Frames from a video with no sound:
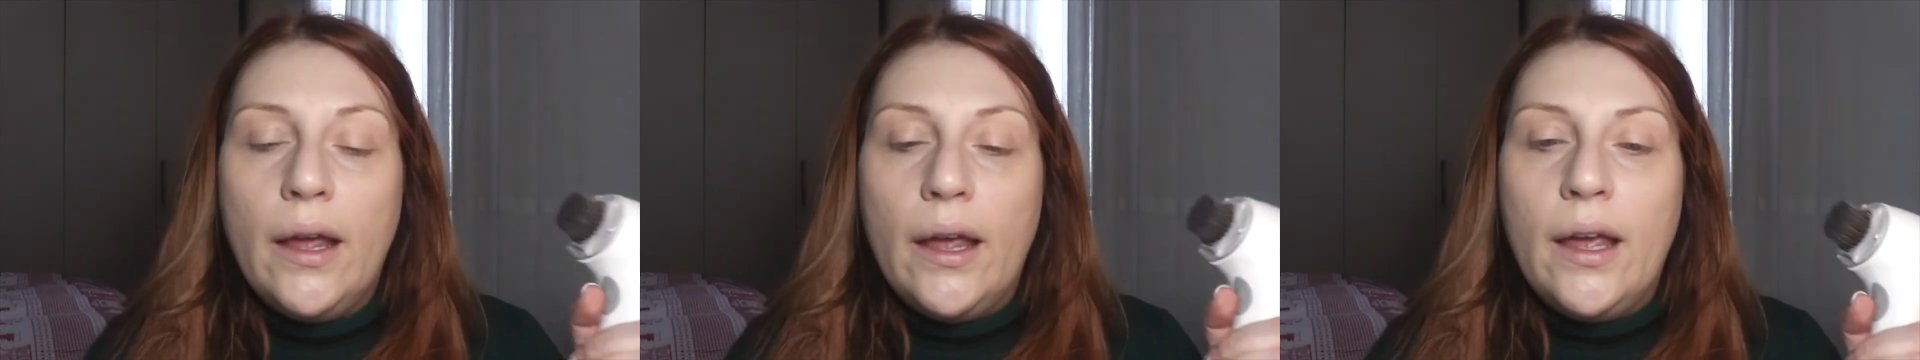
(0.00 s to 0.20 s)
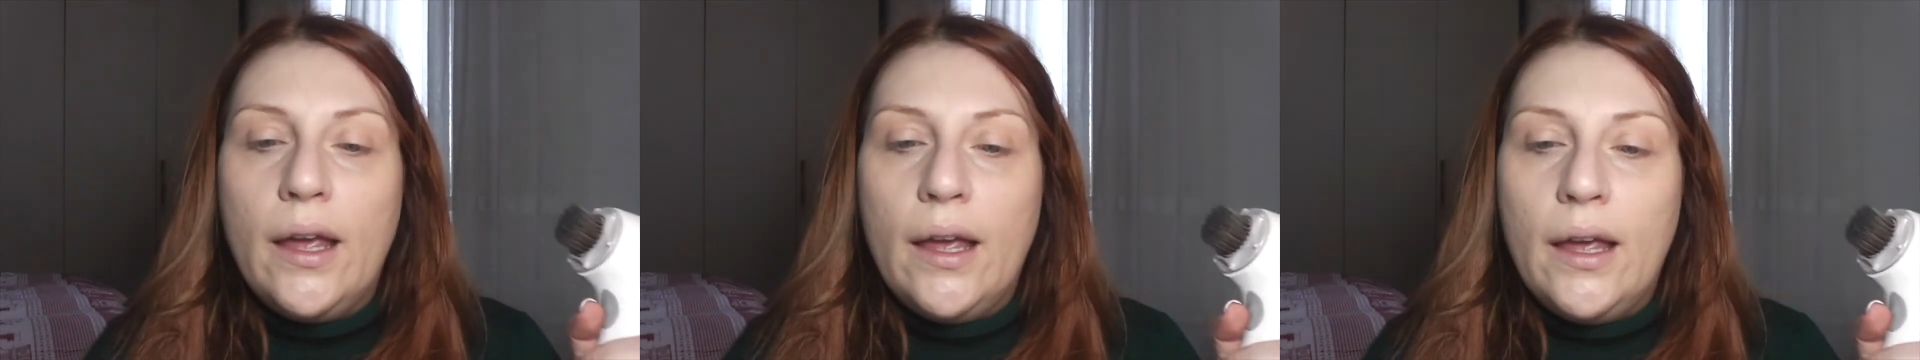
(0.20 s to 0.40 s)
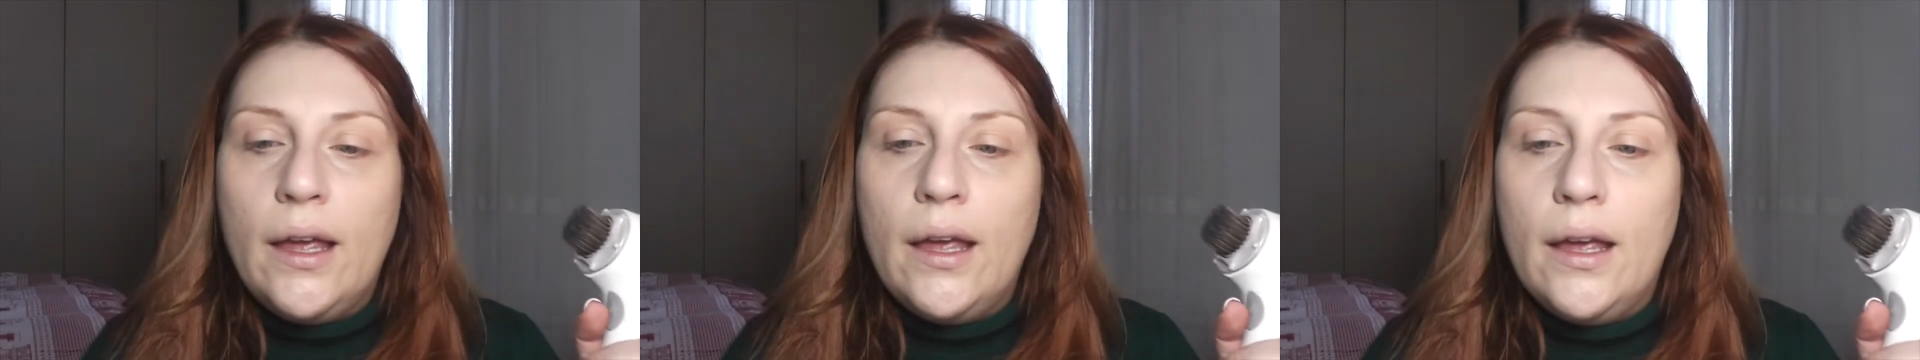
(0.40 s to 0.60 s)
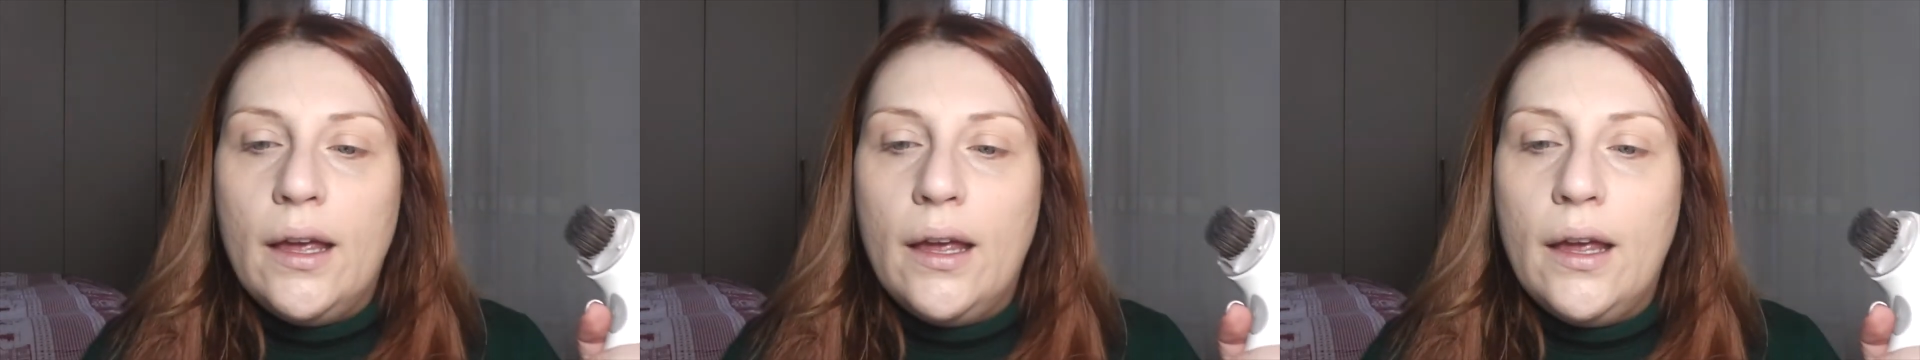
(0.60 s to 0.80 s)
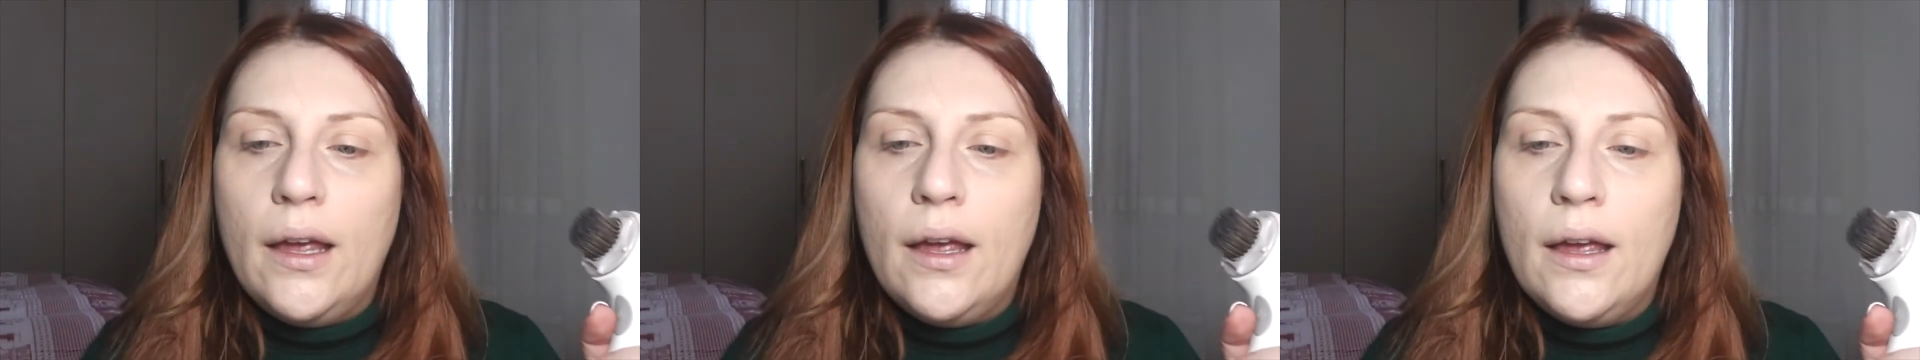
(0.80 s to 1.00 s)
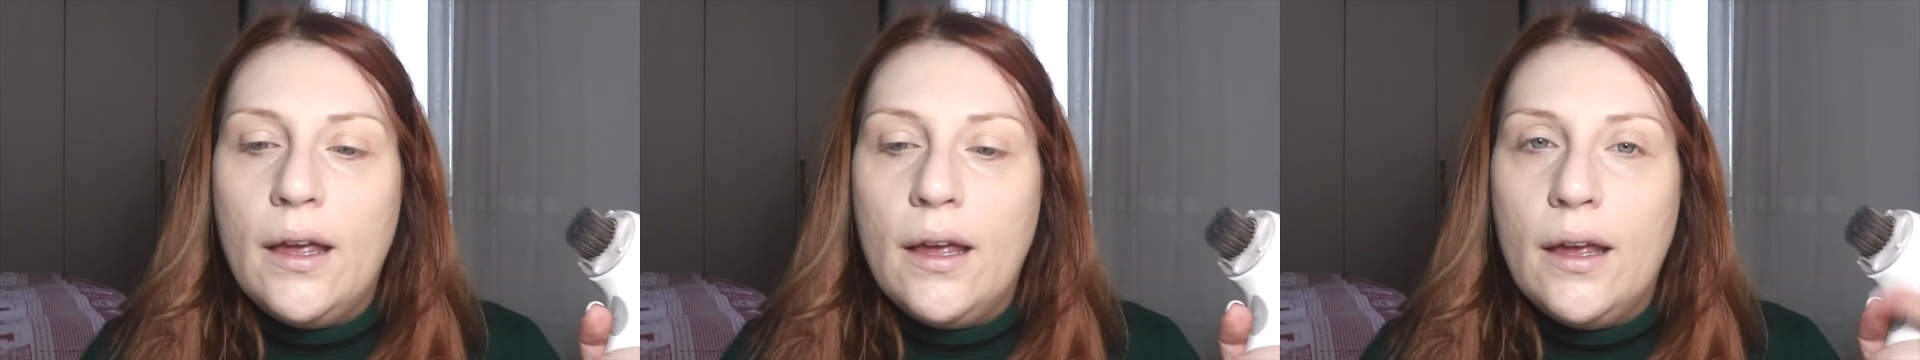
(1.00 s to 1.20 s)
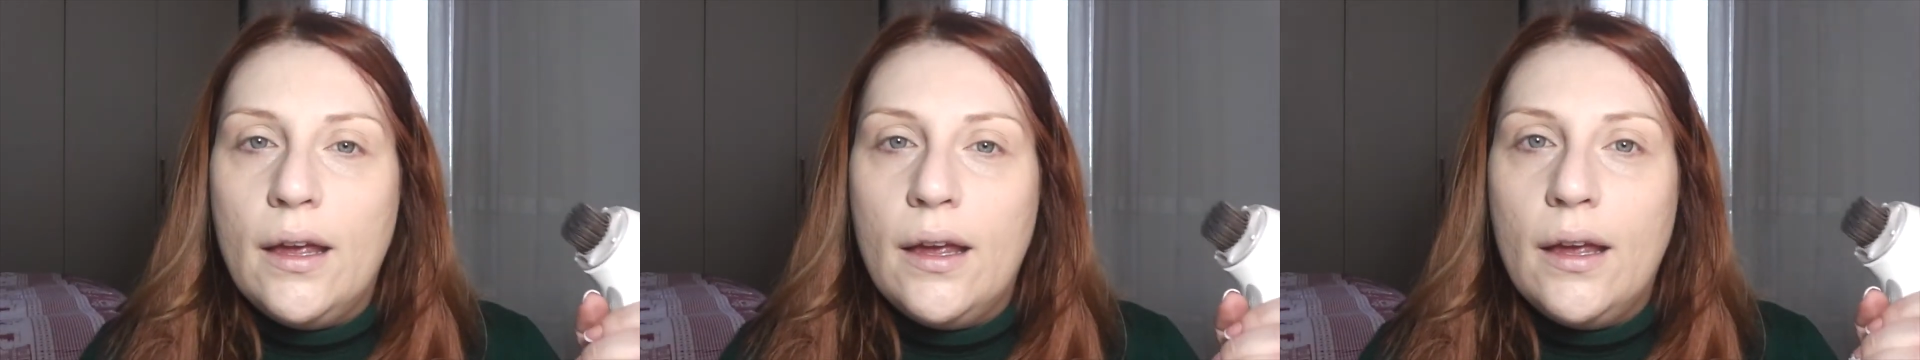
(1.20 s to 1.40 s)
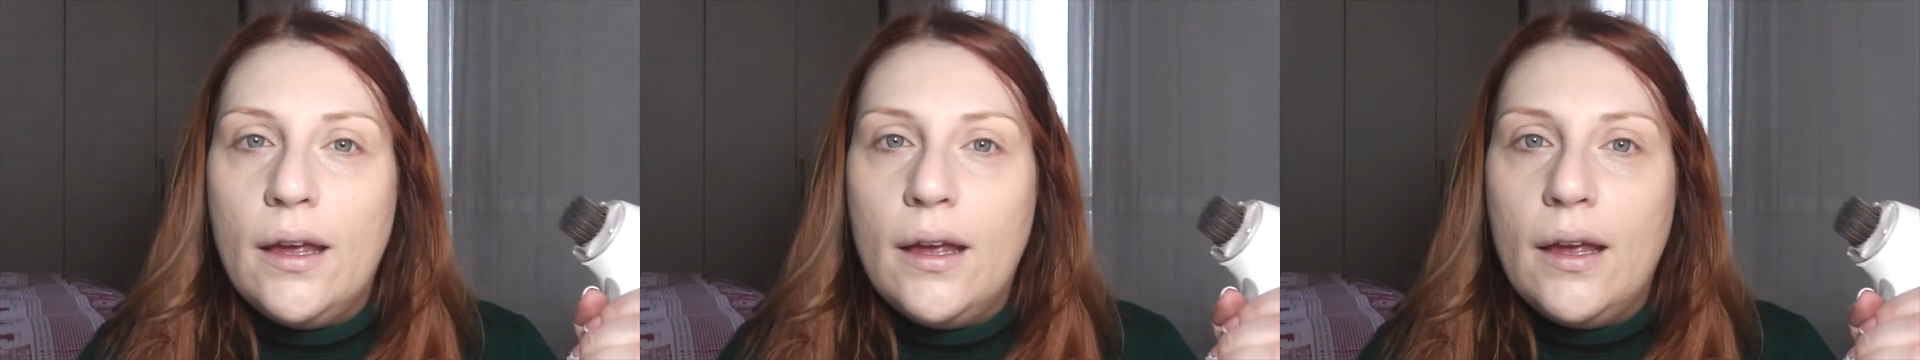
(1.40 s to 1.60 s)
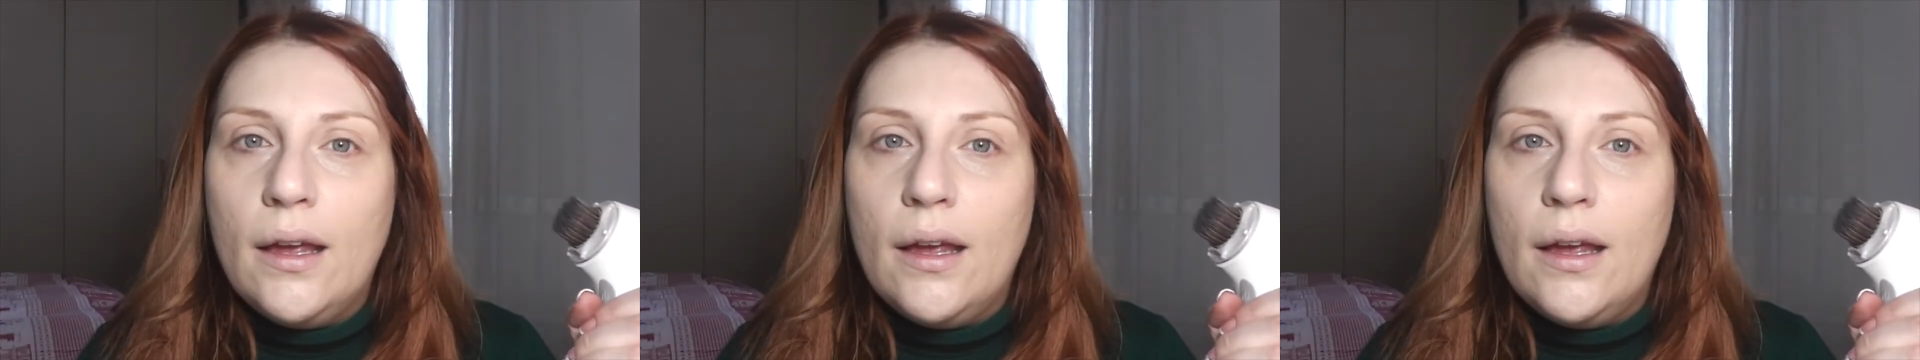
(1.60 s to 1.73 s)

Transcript: e,